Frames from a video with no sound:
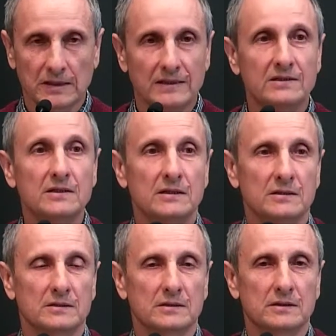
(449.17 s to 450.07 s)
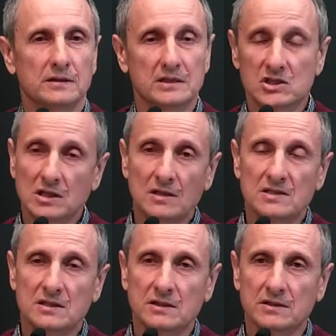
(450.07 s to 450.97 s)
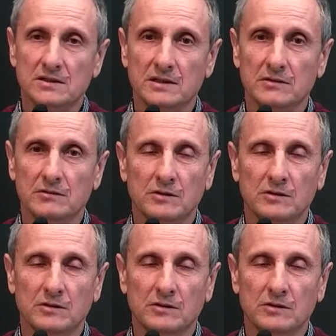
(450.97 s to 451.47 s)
Нет, сжалился над нею,